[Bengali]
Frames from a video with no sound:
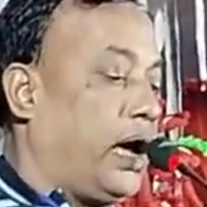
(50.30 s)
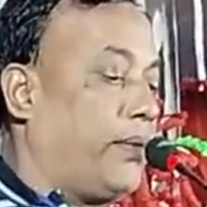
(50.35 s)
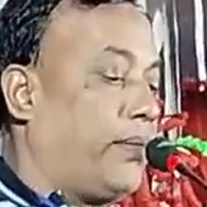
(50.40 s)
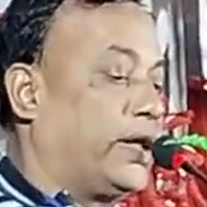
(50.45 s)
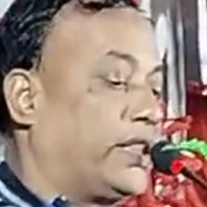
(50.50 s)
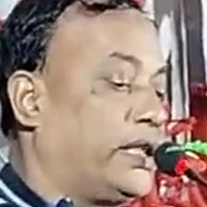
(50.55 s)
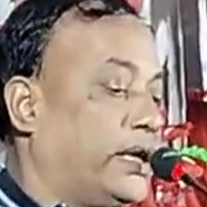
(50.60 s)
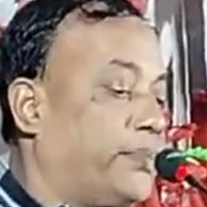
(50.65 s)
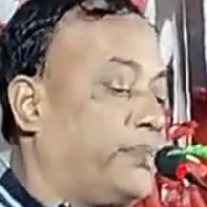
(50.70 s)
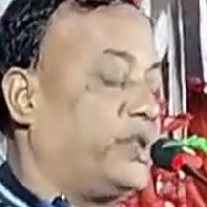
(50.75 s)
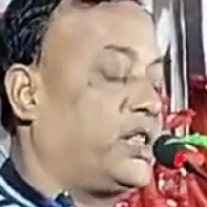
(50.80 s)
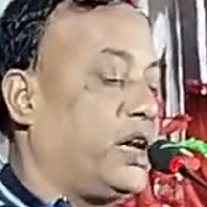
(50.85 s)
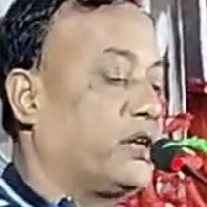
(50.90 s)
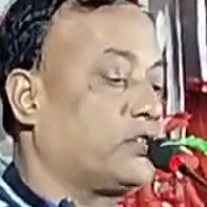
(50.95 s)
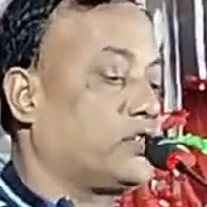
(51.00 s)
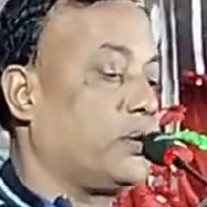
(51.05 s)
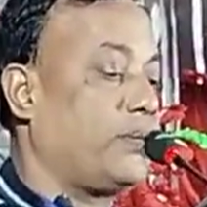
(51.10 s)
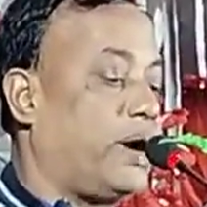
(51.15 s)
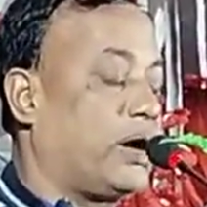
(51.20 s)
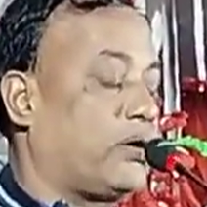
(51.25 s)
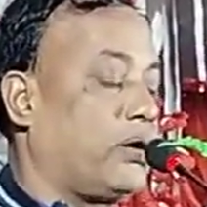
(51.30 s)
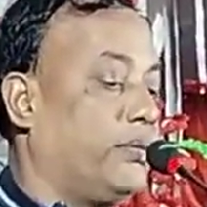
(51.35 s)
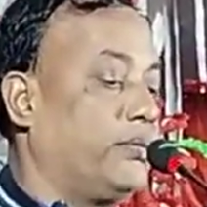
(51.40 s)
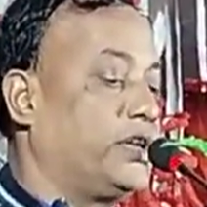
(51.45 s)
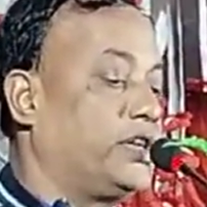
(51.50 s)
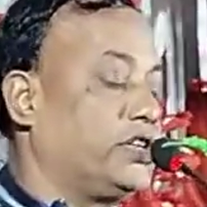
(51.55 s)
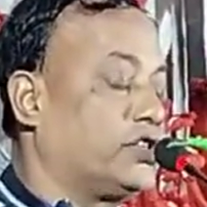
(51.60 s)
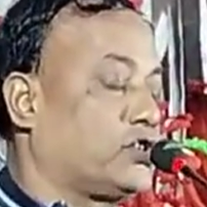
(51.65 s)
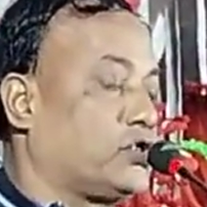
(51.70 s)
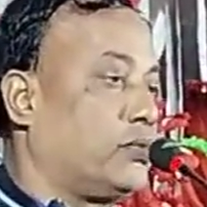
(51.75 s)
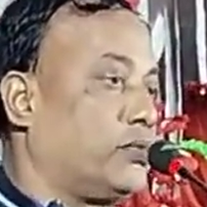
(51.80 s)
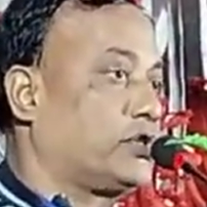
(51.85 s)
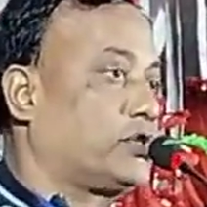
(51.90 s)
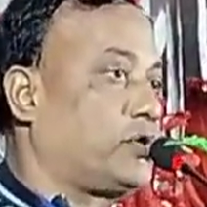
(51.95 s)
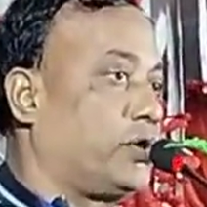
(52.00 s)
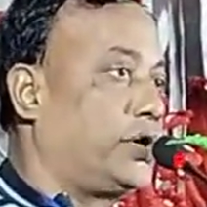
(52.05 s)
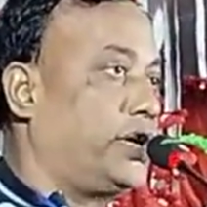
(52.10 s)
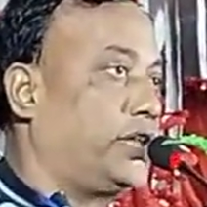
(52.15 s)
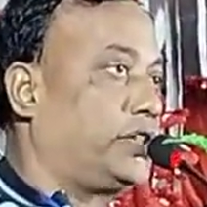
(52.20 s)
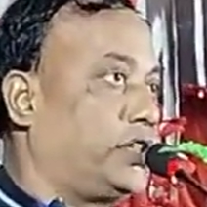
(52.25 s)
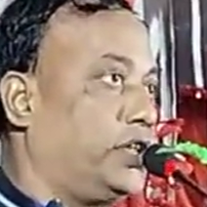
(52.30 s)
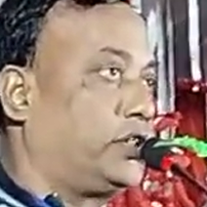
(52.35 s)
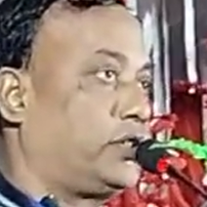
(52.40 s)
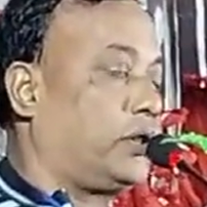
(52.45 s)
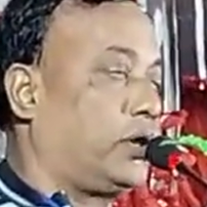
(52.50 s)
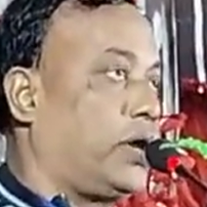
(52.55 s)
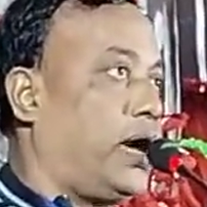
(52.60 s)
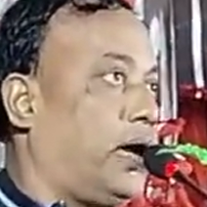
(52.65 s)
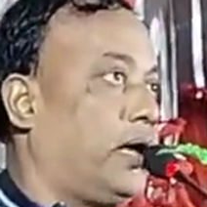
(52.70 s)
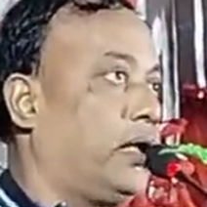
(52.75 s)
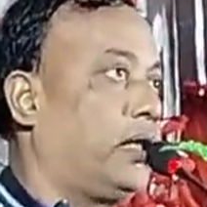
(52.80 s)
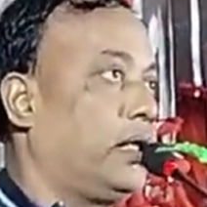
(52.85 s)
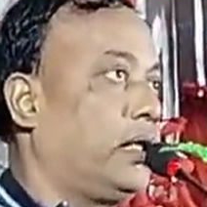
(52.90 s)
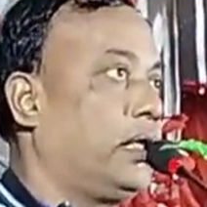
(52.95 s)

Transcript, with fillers: আমাদের বিধানসভা কমিটির সমস্ত নেতৃত্বরা